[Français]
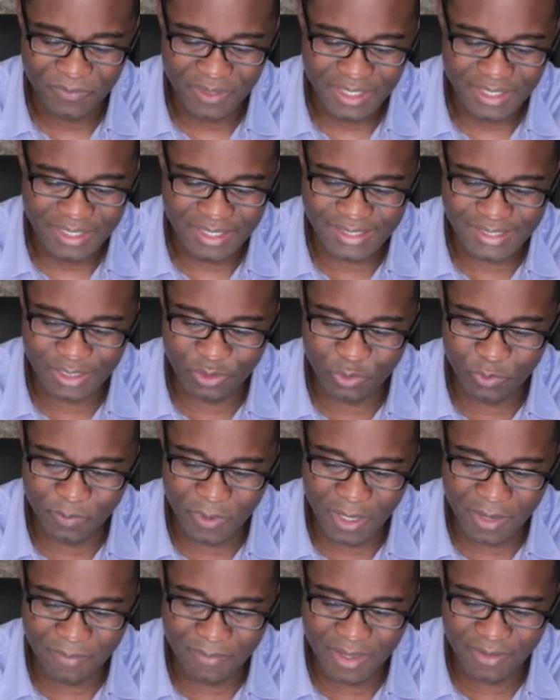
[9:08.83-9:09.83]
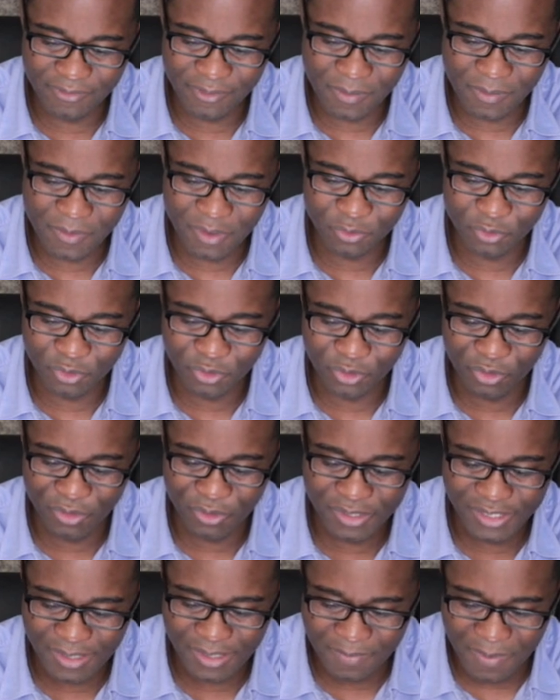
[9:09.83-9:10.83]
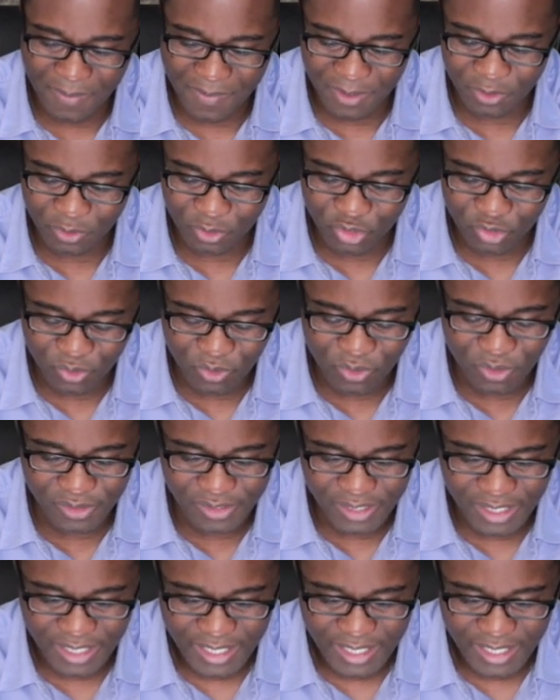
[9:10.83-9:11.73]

Et ça nous permet vraiment de creuser pas mal de choses